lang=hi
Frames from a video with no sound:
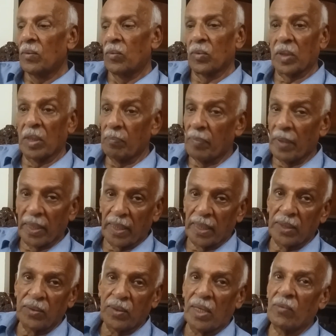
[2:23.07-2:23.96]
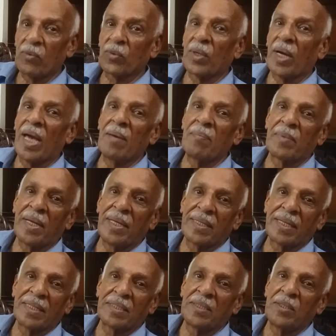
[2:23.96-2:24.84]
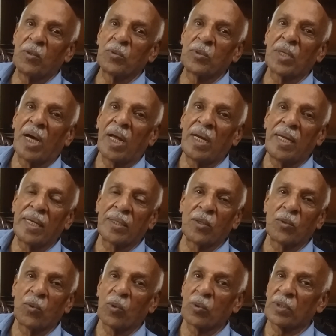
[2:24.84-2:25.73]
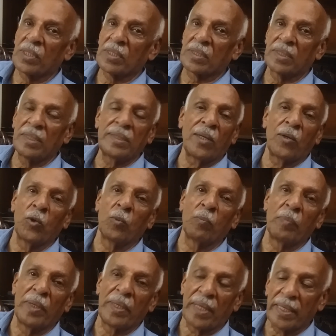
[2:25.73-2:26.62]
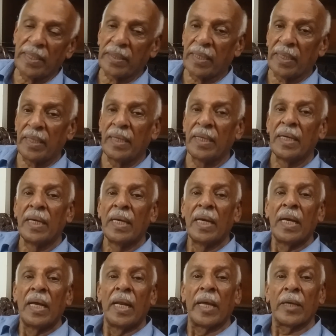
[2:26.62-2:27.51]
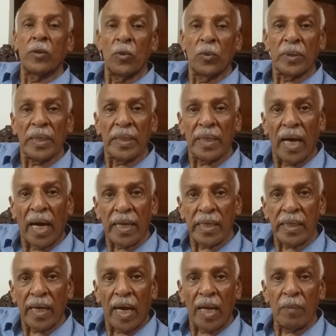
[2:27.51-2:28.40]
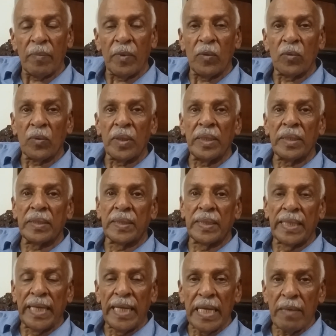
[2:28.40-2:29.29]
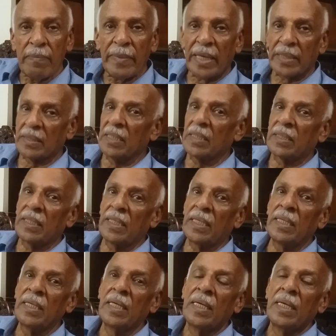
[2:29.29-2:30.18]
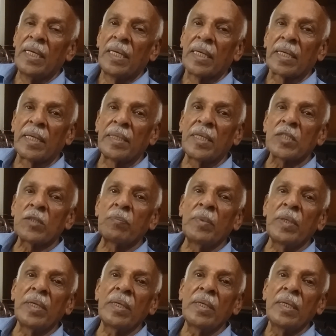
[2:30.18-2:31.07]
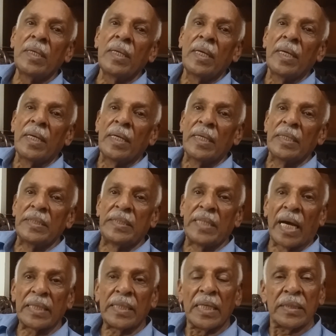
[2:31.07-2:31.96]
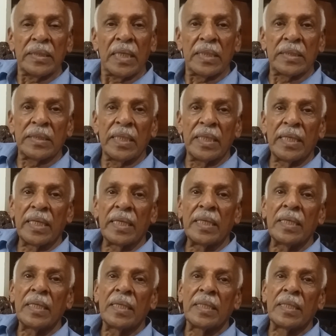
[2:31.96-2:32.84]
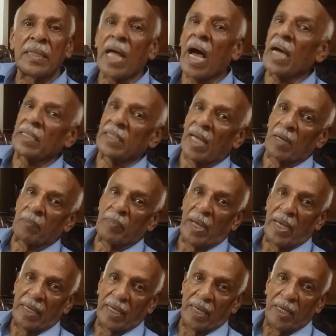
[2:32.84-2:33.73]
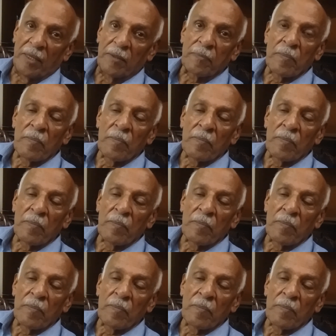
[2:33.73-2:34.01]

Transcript: उनकी पगड़ी जो है वो कायम रही किसी ने उछालने की कोशिश सीधे रूप में नहीं की लेकिन उनके कार्यकाल में उनकी टीम ऐसी थी कि जिसमें ज़्यादातर चेहरे दागदार पाए गए